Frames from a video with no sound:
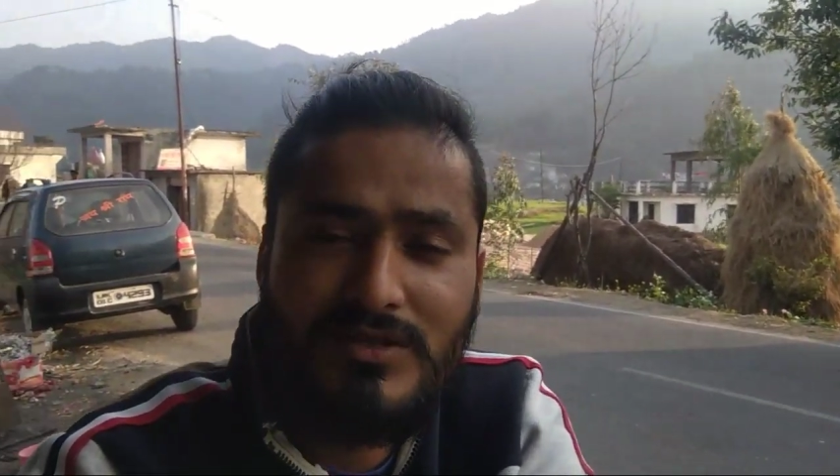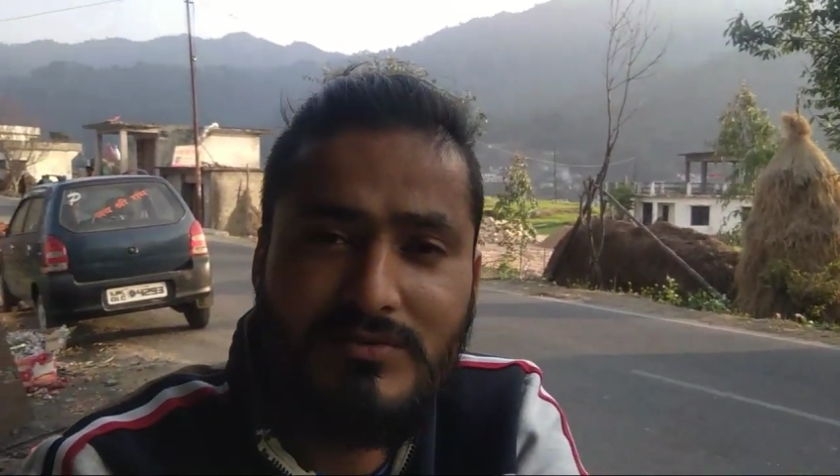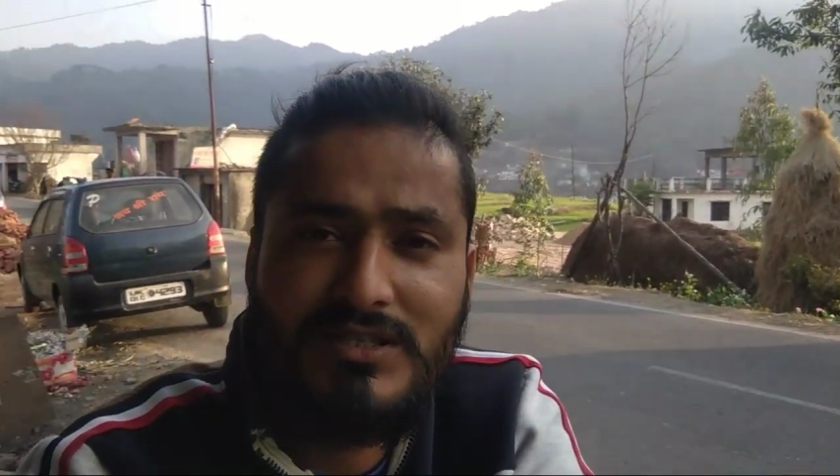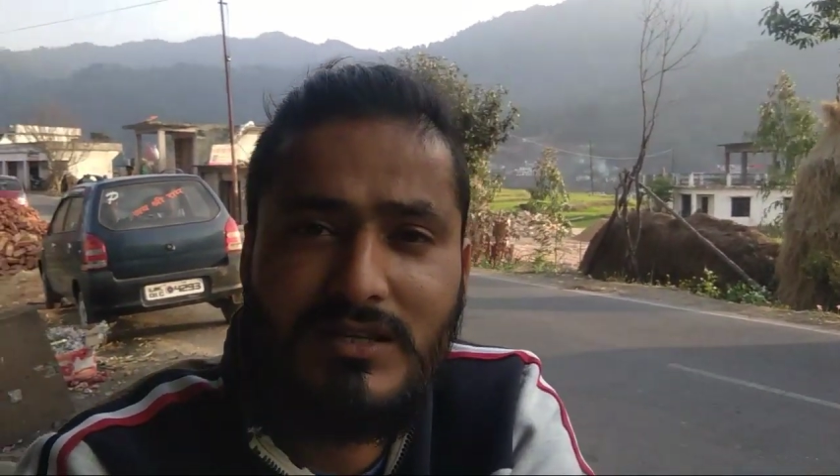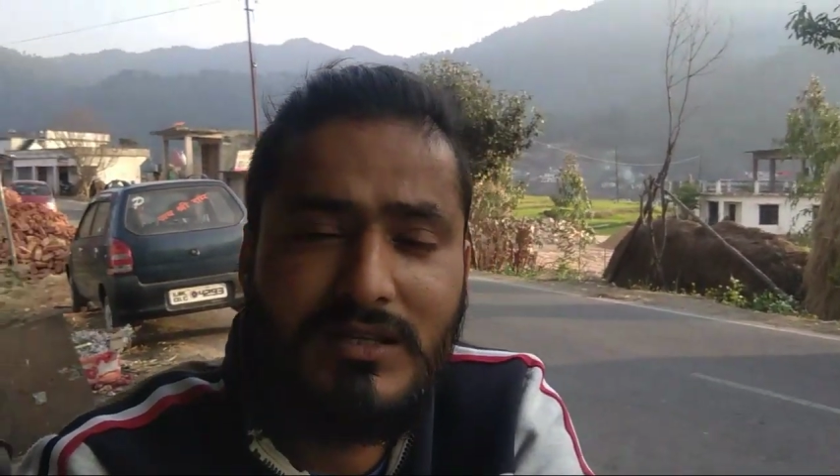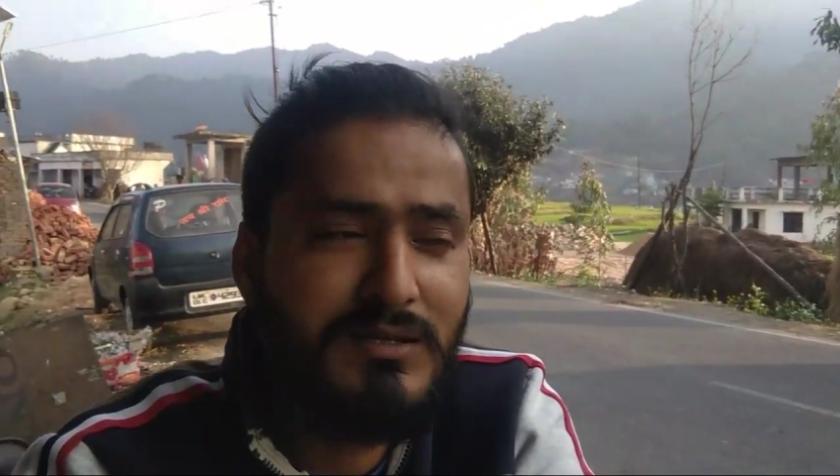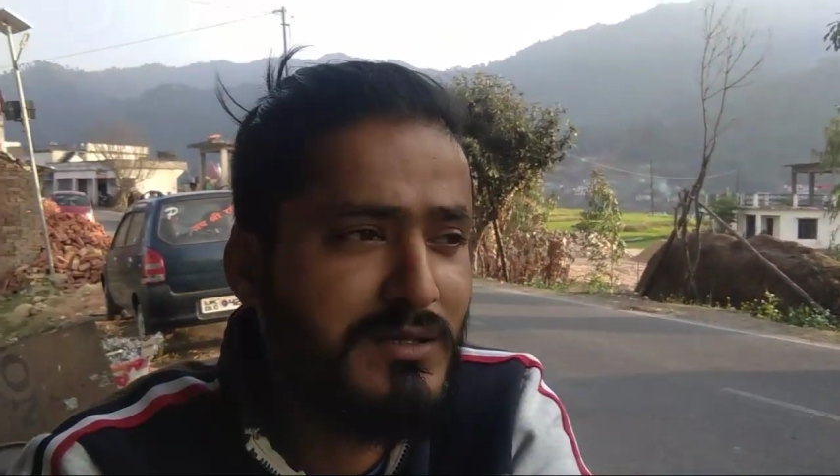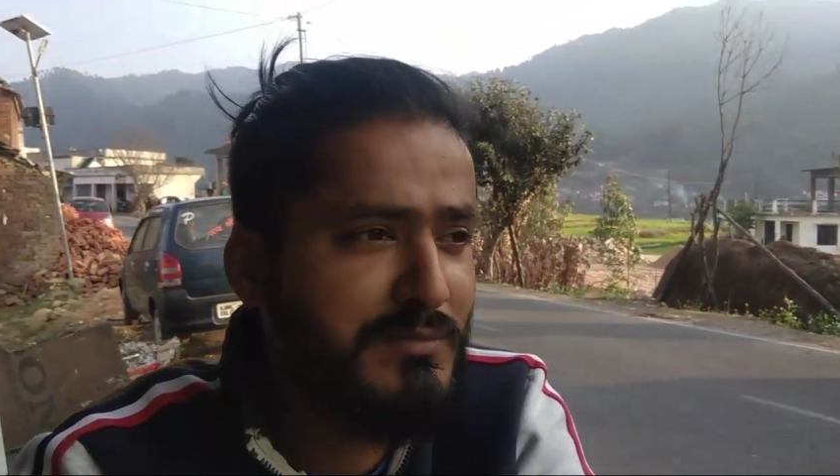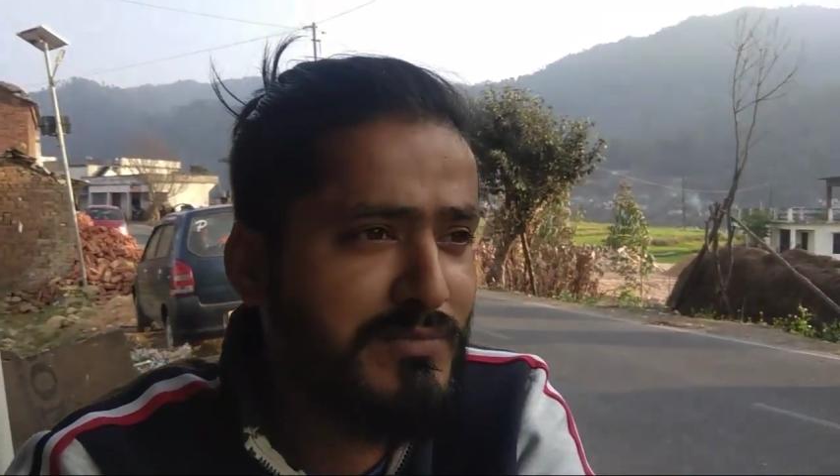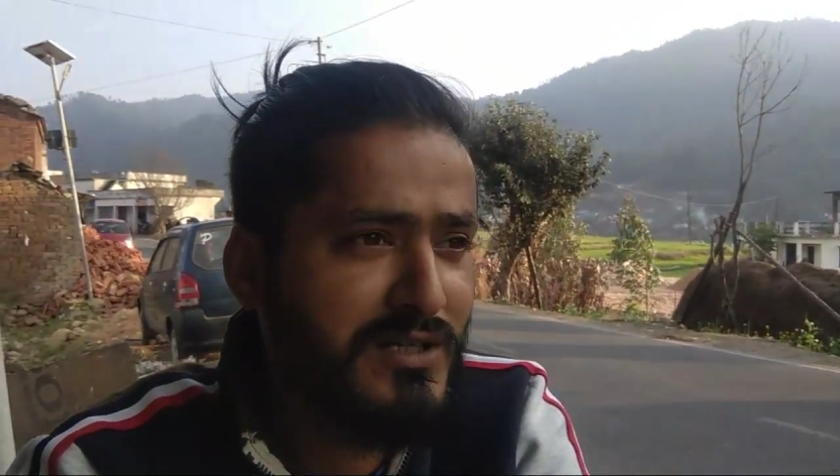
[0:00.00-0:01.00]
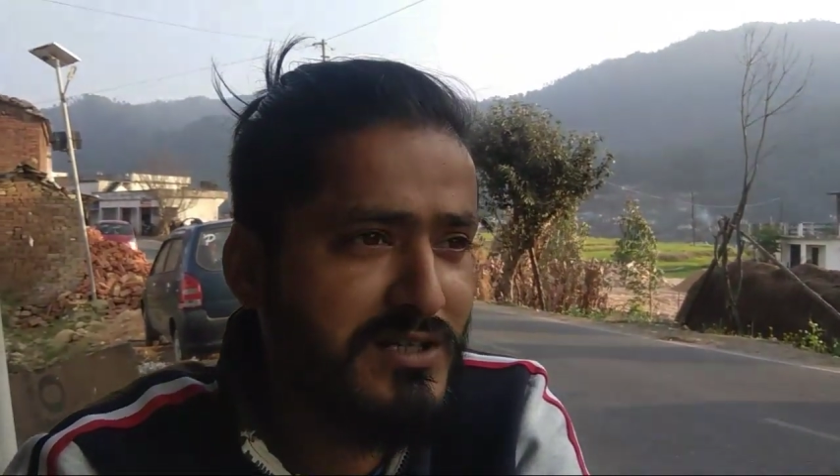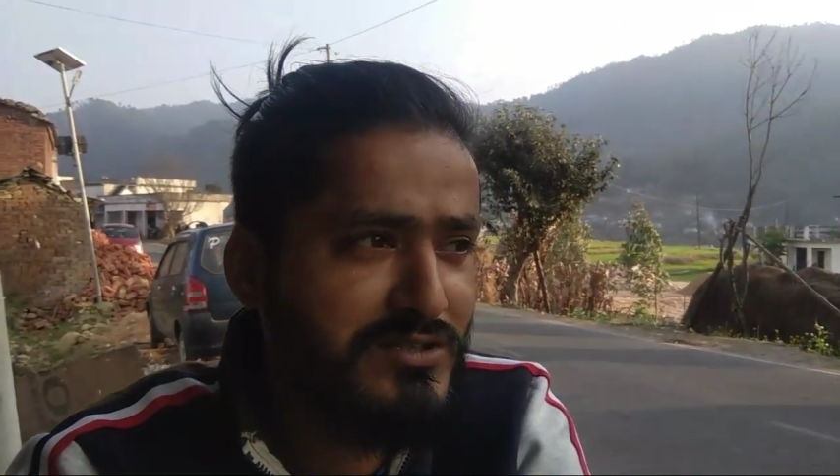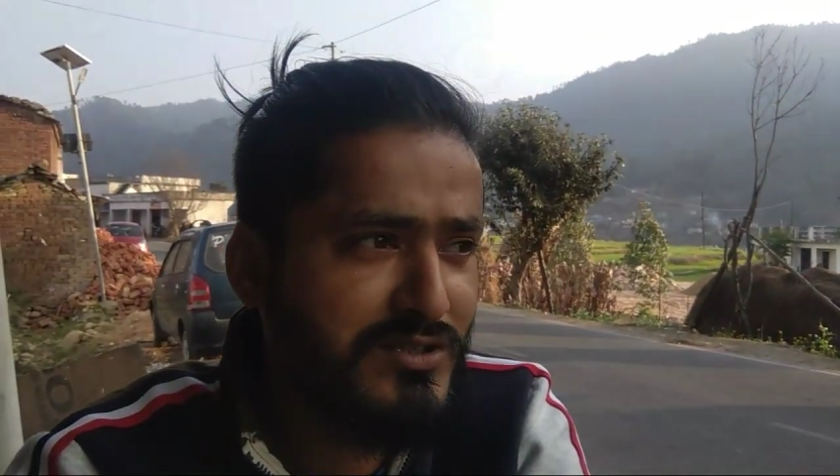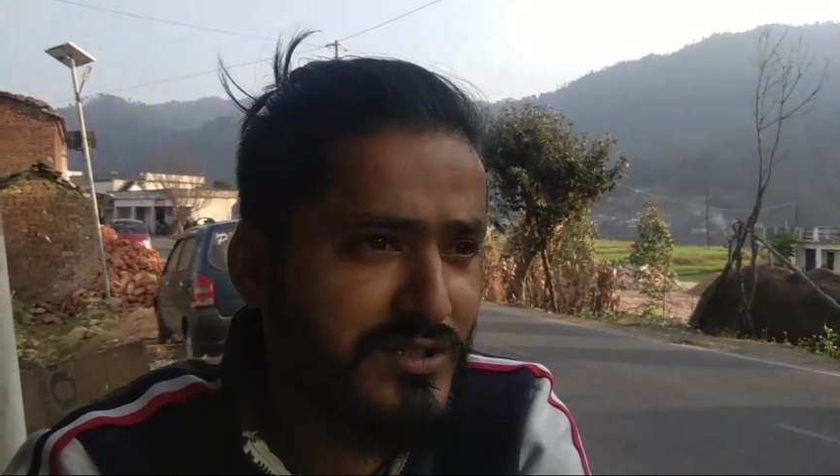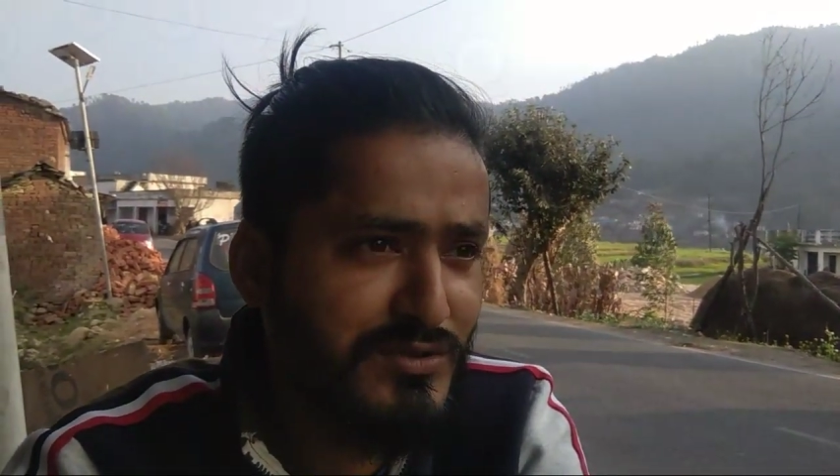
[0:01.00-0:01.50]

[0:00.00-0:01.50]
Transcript: सभी से पंकज